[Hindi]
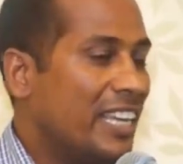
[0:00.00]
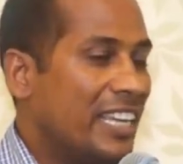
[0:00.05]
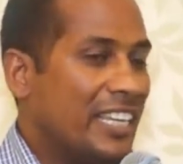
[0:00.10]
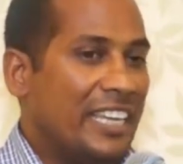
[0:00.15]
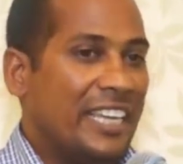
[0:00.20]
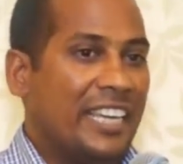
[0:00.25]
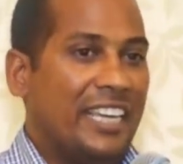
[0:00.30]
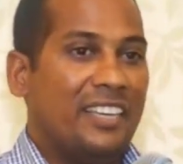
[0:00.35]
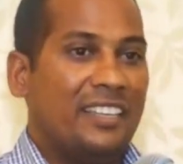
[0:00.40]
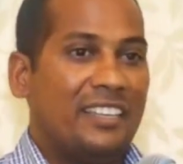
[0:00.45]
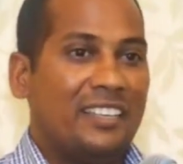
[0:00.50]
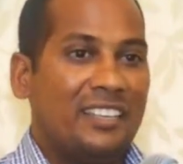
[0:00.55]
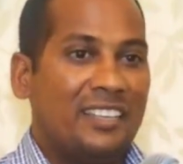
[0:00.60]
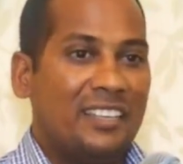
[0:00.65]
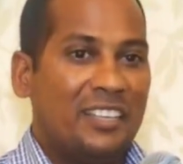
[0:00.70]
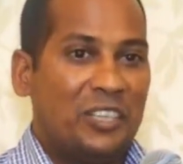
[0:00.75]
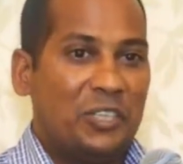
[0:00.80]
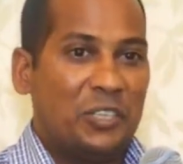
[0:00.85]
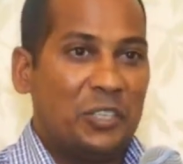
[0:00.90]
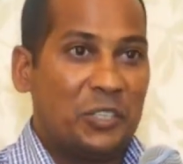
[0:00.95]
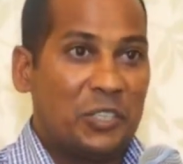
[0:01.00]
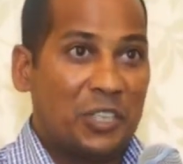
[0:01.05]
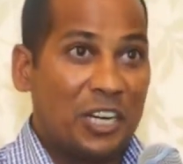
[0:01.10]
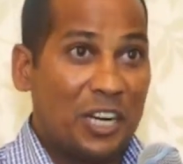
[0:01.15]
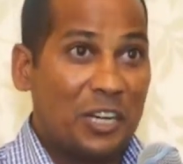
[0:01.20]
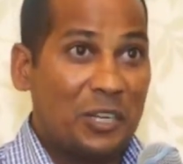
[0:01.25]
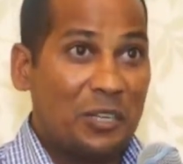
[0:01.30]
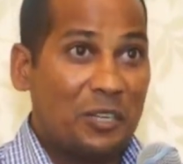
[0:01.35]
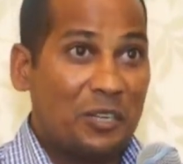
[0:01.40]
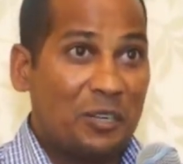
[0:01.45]
ये इतना
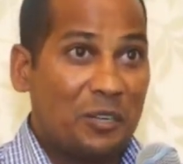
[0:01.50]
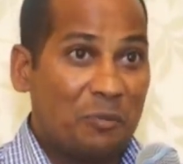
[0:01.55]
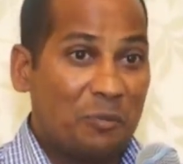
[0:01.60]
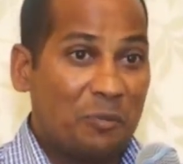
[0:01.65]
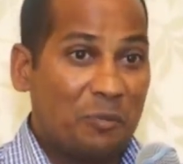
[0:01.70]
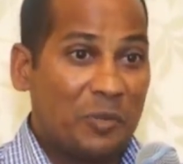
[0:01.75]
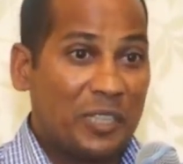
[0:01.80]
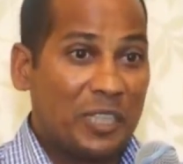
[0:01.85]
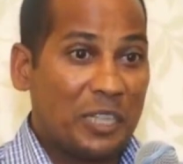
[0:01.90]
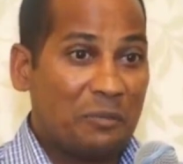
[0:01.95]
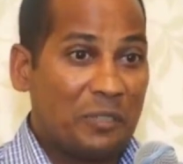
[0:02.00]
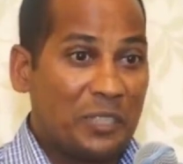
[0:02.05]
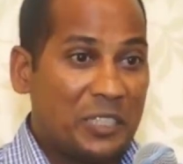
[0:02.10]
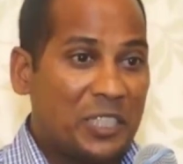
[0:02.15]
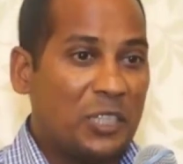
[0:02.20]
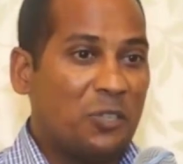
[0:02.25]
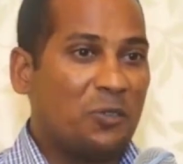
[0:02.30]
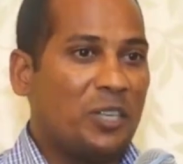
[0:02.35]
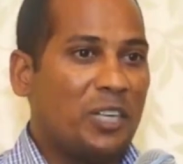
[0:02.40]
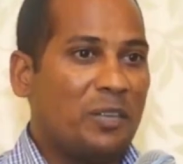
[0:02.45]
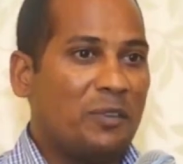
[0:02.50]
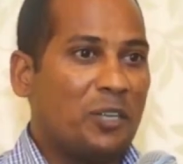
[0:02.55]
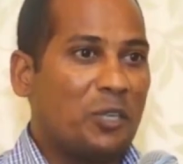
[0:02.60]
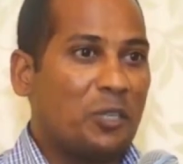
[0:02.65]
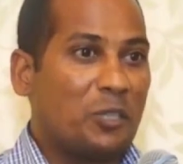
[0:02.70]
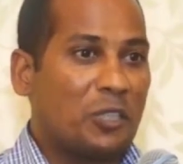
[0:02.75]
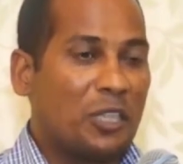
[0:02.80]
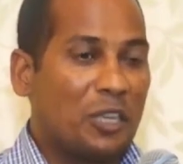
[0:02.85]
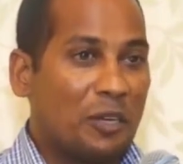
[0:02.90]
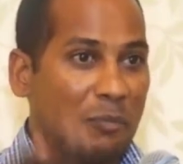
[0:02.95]
मतलब किसी को नहीं मिलो
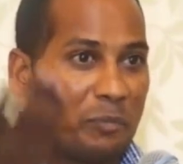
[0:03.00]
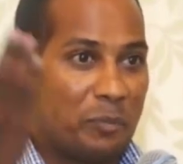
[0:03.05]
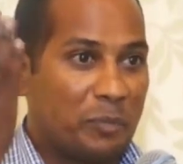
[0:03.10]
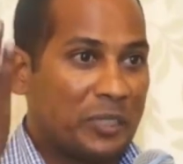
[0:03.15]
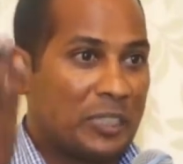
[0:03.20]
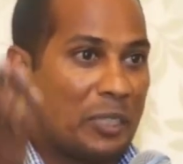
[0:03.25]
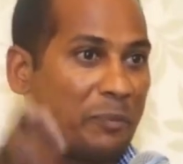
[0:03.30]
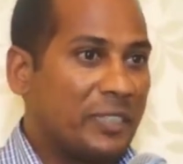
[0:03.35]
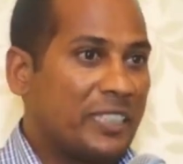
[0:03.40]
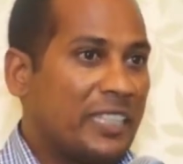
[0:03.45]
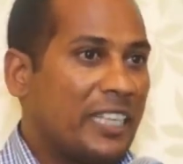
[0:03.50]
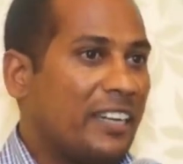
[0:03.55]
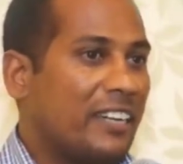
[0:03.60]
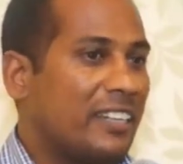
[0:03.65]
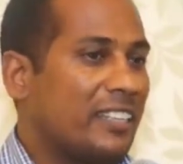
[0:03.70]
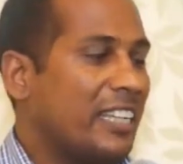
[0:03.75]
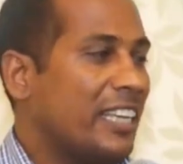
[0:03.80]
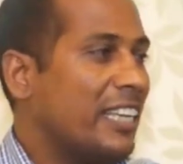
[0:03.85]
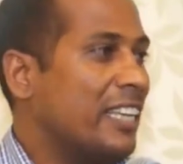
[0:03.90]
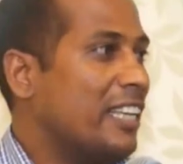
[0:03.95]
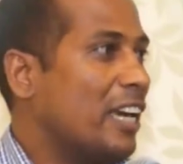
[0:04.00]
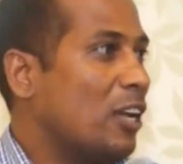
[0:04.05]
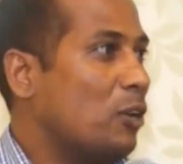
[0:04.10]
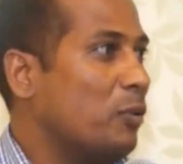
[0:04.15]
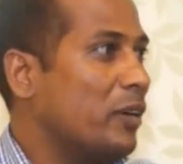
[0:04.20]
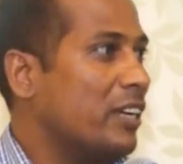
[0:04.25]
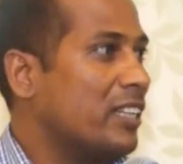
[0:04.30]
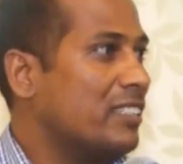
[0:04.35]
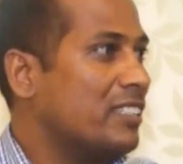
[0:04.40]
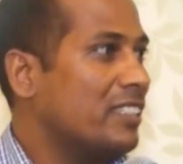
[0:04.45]
मतलब तपस्या करते हज़ारों
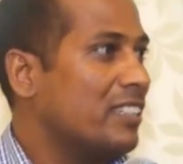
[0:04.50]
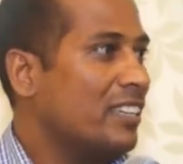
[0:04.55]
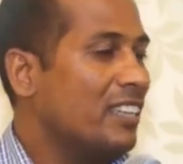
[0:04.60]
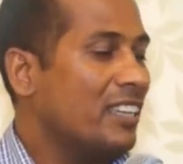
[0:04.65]
वर्ष